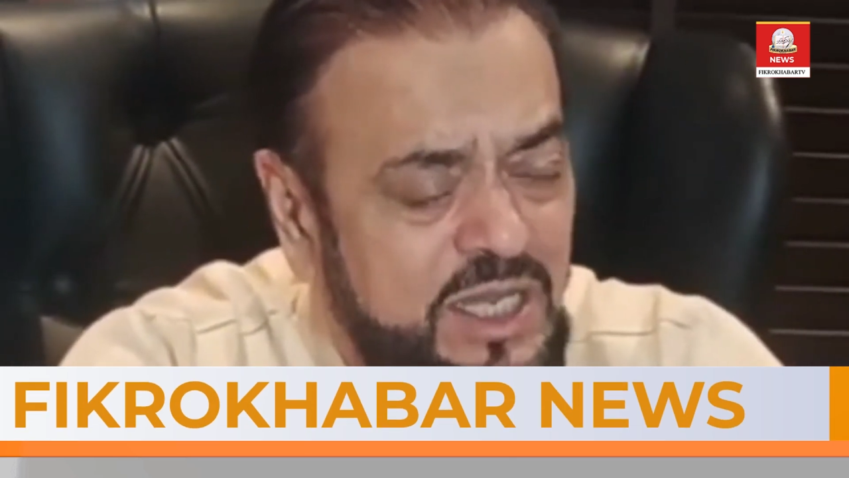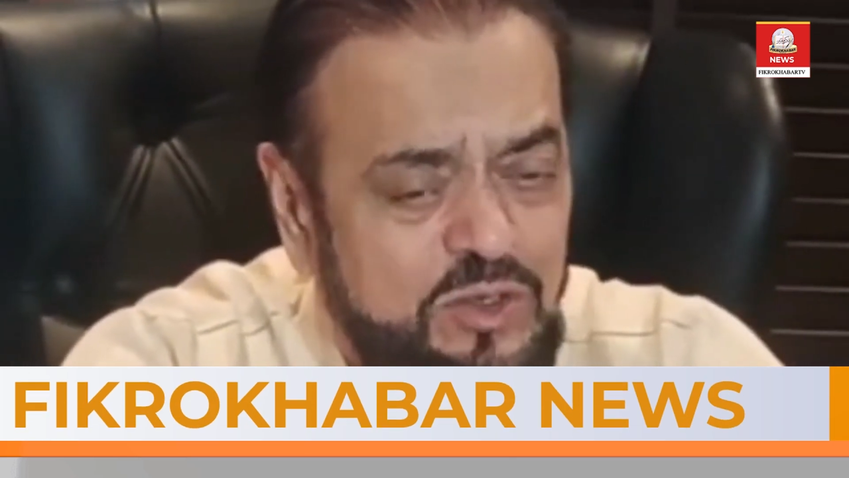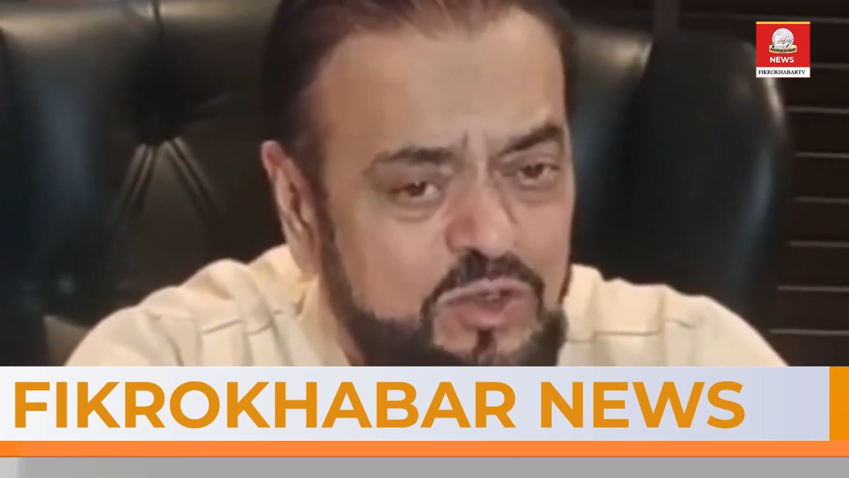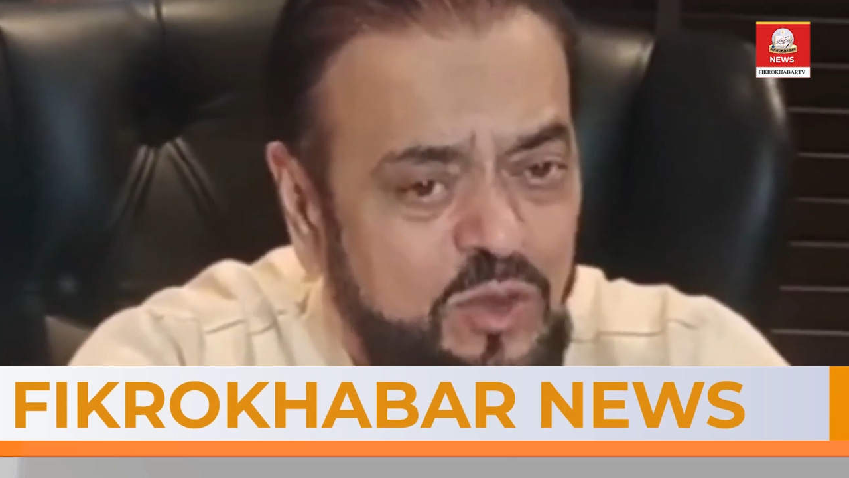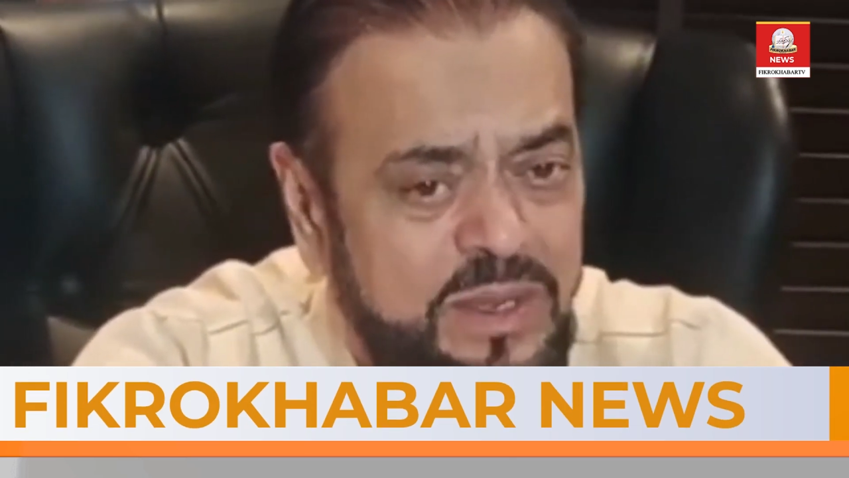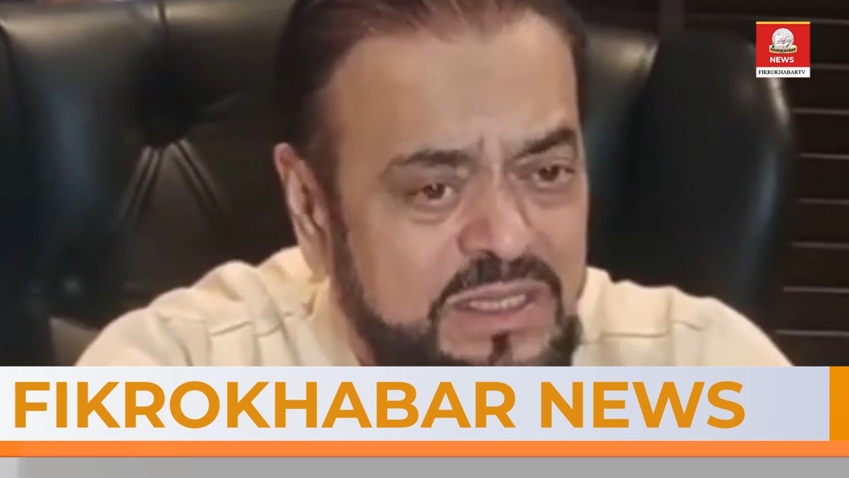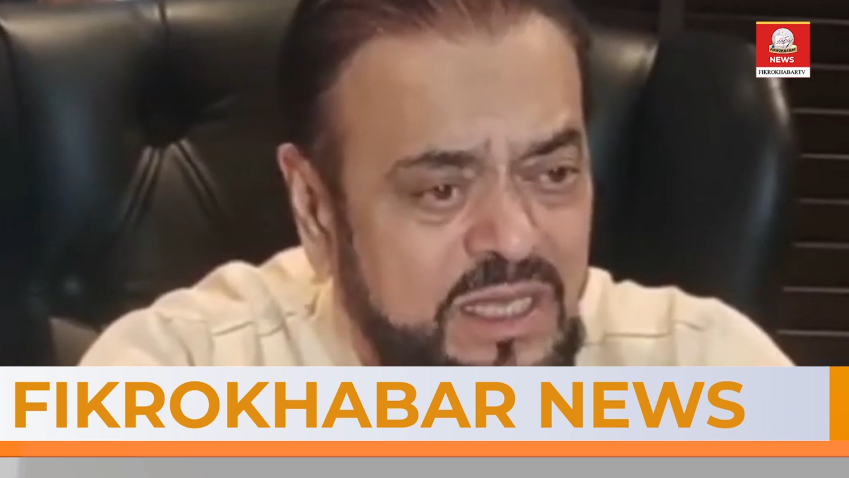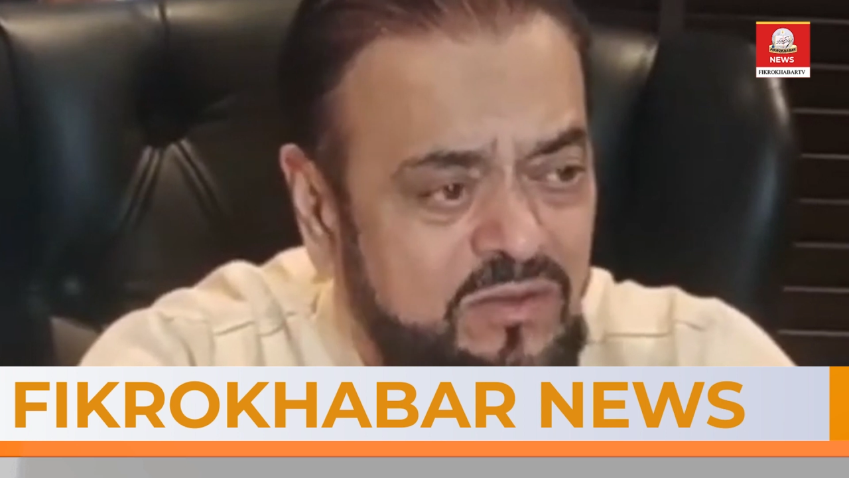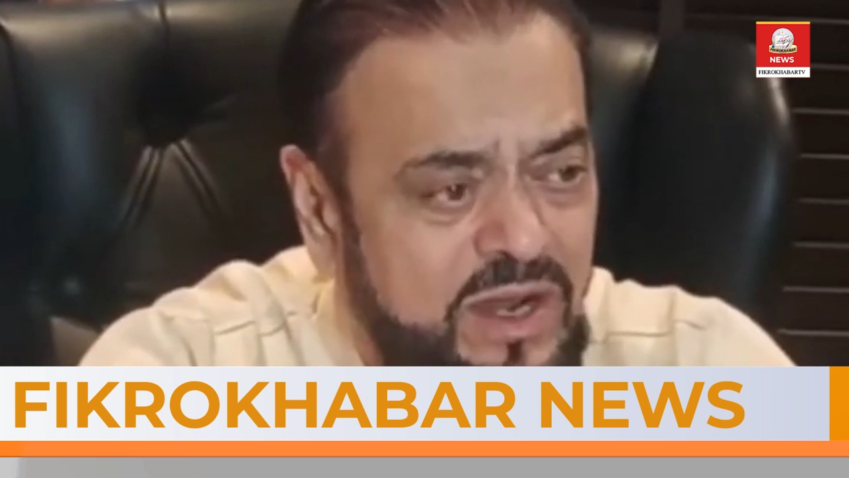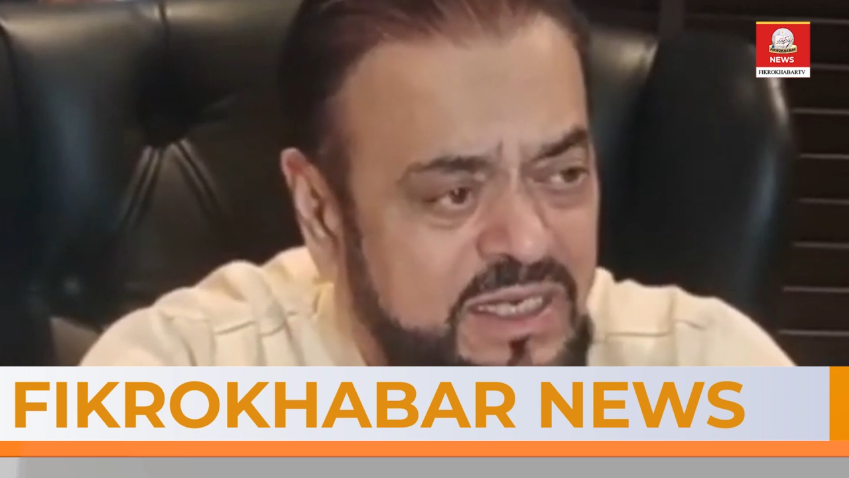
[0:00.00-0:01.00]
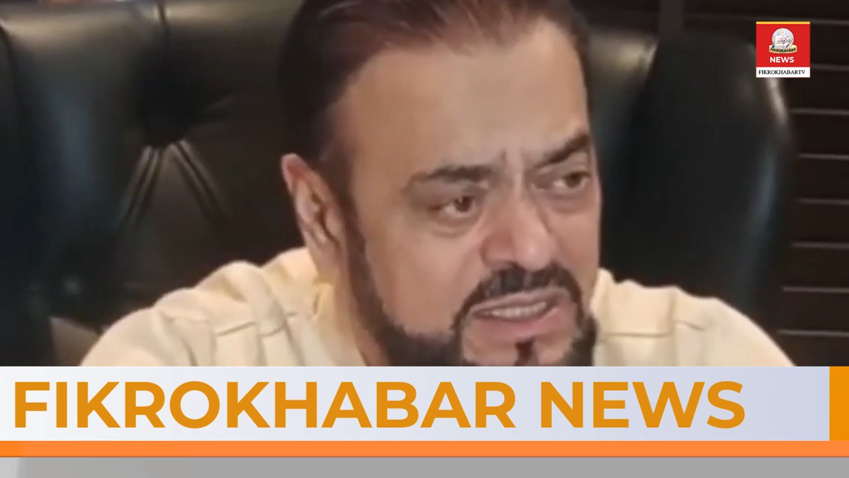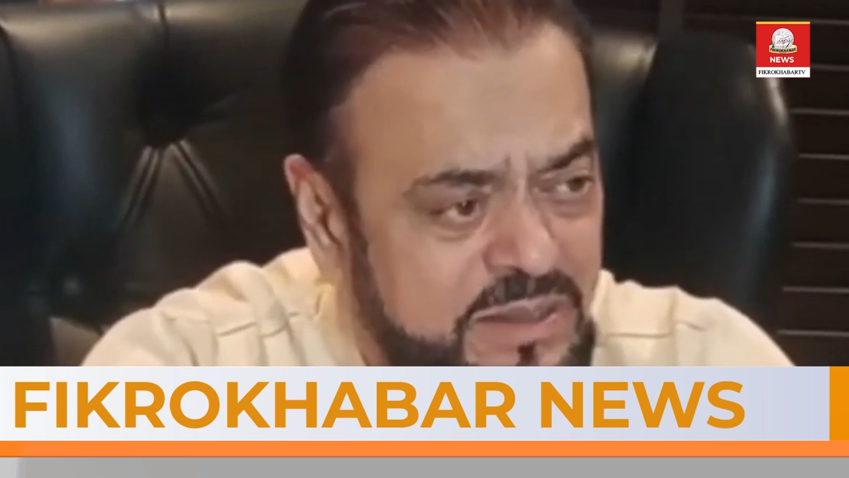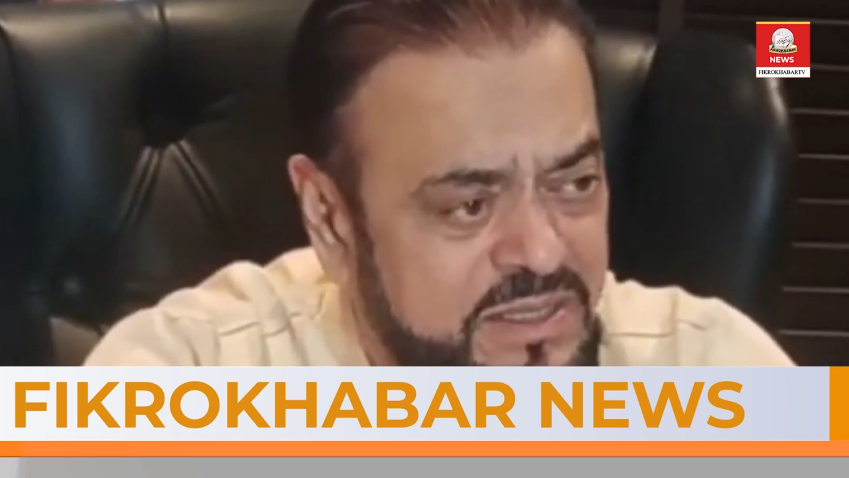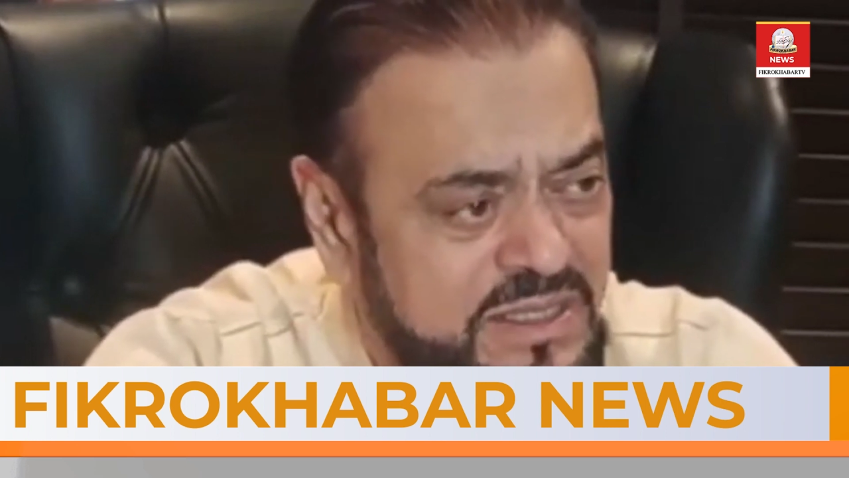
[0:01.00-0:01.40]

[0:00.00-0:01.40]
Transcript: साथ दो दो बजे तक वहाँ डीजे